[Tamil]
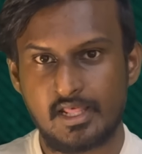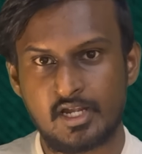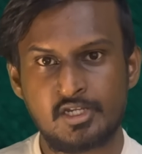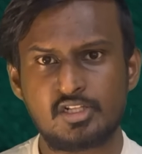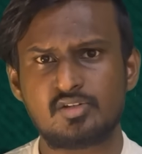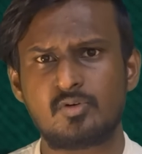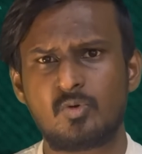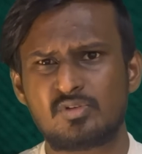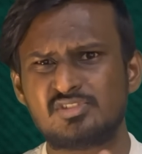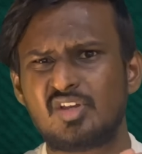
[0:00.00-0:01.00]
ரெண்டுத்துக்கும்
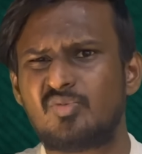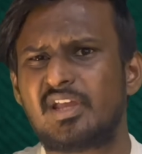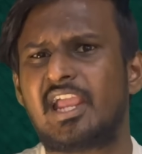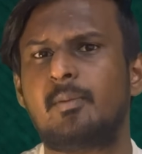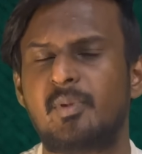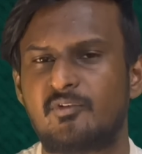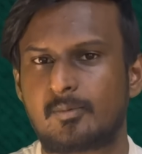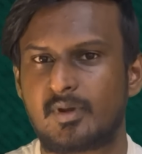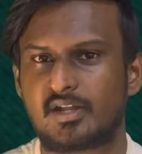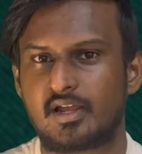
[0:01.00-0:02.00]
கொஞ்சம் கூட கேப்பே
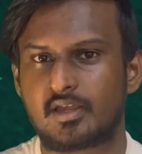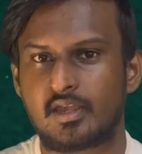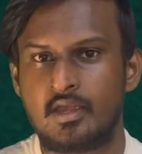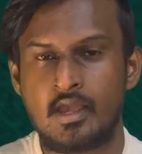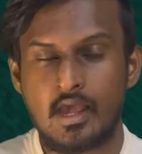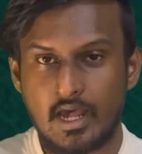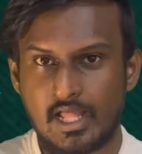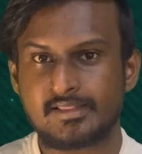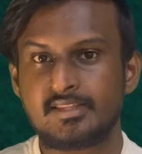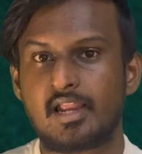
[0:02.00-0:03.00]
விட மாட்டாங்க
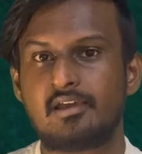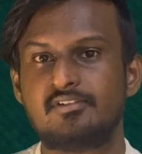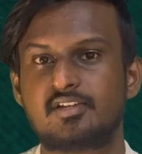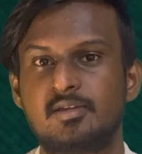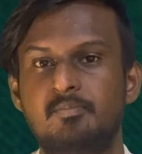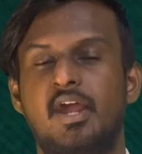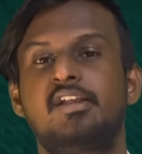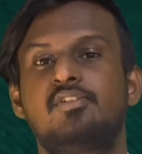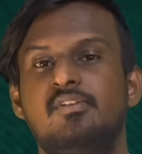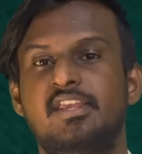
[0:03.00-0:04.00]
அந்த அளவுக்கு
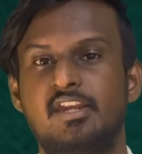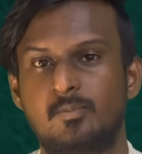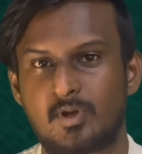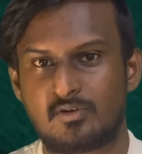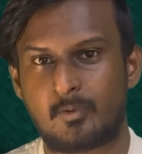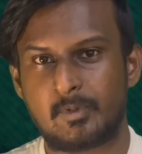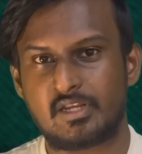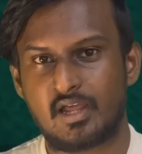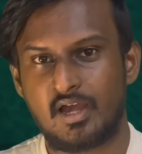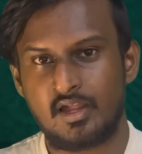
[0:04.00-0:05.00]
பேட்ரோலில் ஈடுபடணும்
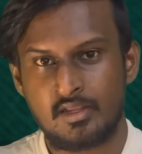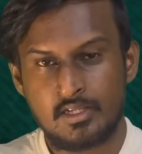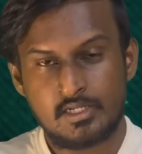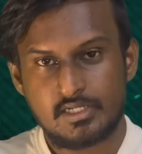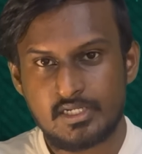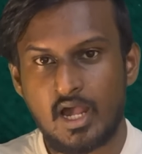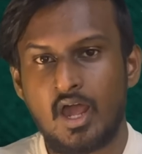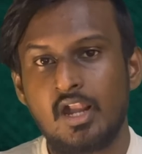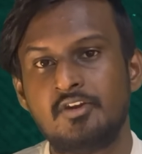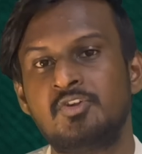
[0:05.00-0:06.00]
அப்படின்னா
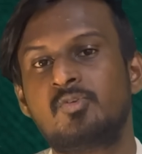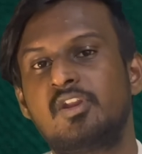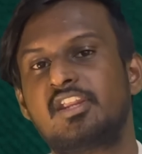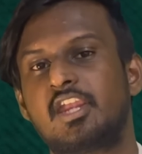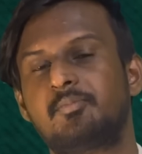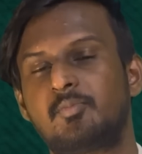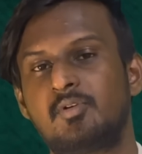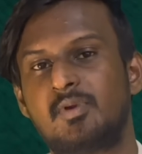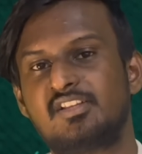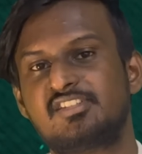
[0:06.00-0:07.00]
நாலு நியூக்ளியர்
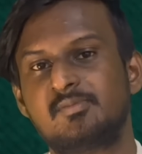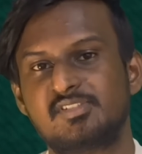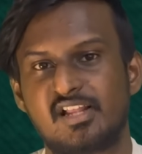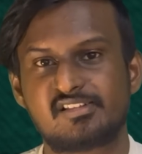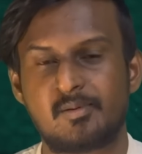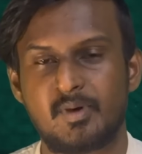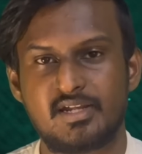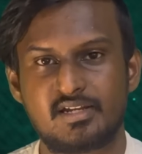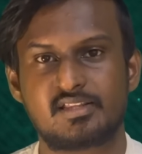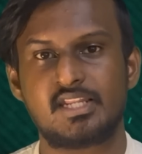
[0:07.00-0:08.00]
கேப்பபிள் பலிஸ்டிக் மிசைல்
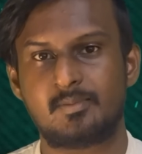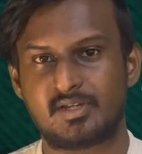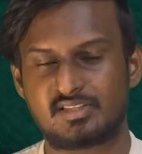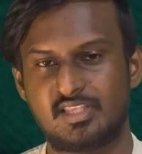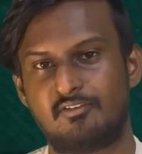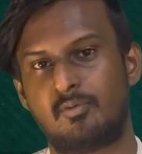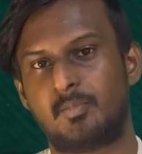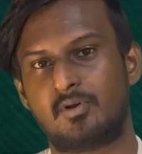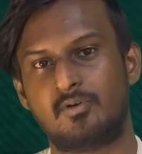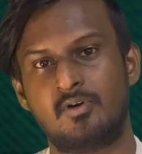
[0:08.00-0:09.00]
சம்மரின்றது நமக்கு
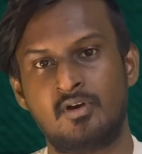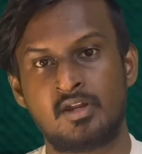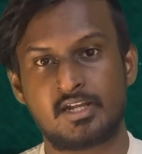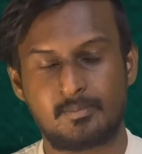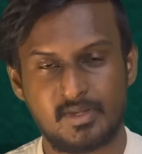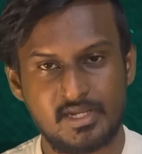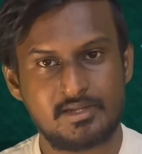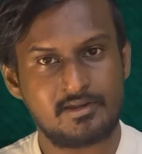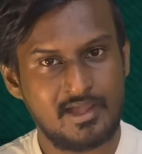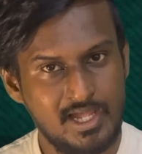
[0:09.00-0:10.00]
தேவைப்படும்
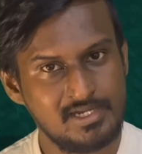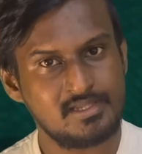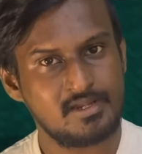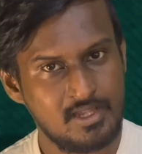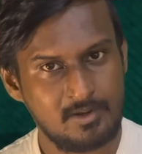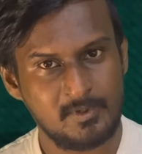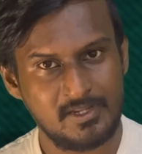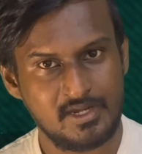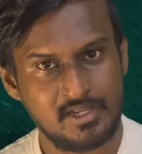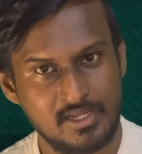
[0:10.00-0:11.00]
நம்மக்கிட்ட நாலு இருக்கா
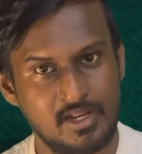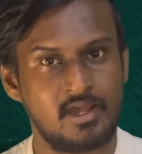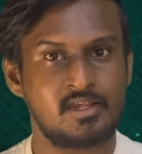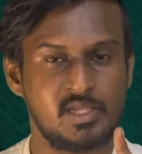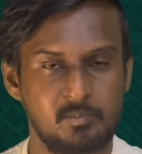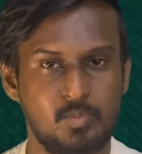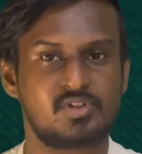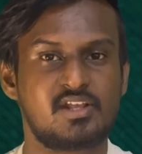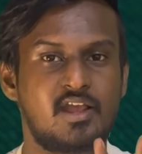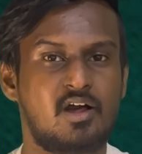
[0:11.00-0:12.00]
அப்படின்னு கேட்டிங்கன்னா
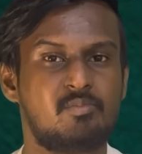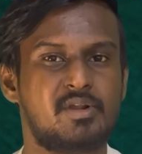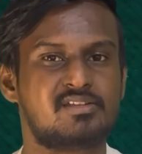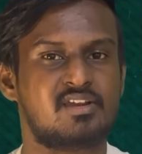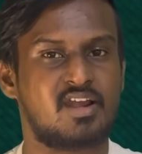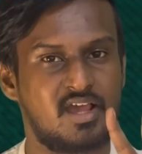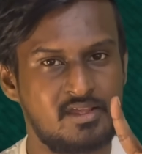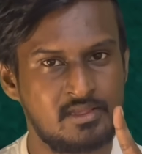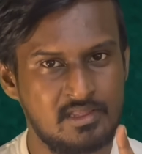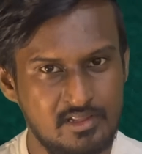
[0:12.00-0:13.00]
இப்போதைக்கு ஆப்ரேஷனலாக
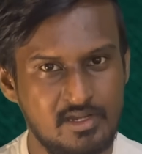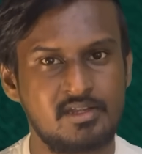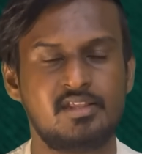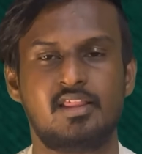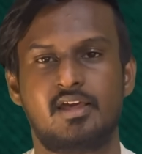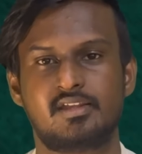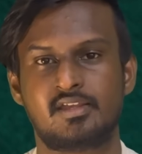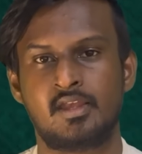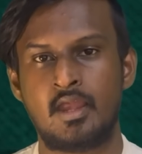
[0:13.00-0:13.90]
ரெண்டு தான் இருக்குது